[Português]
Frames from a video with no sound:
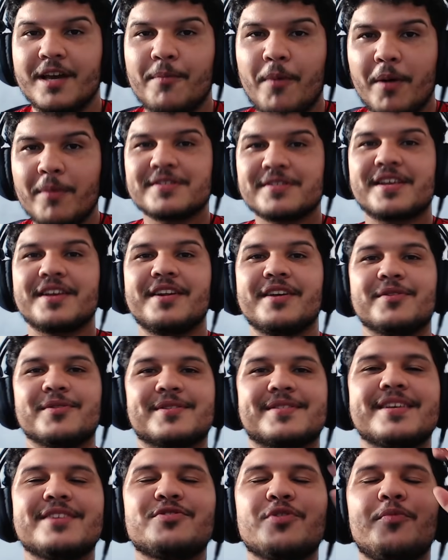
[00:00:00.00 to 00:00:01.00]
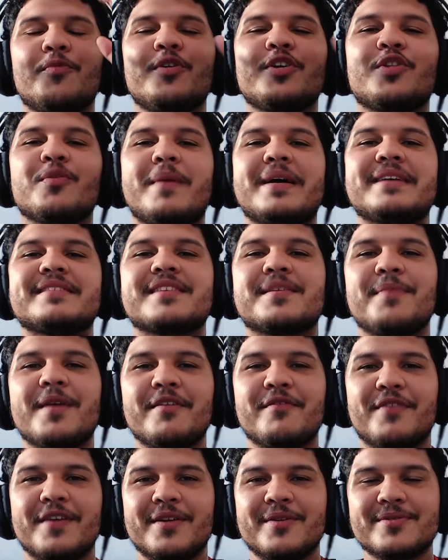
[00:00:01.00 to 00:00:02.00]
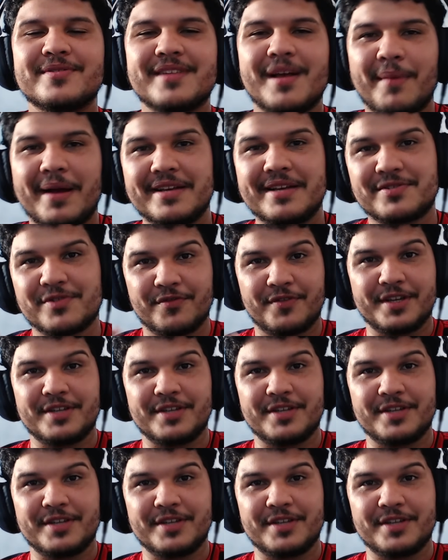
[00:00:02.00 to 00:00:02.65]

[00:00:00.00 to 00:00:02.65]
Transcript: E bom, meus queridos, sejam muito mais que bem-vindos a mais um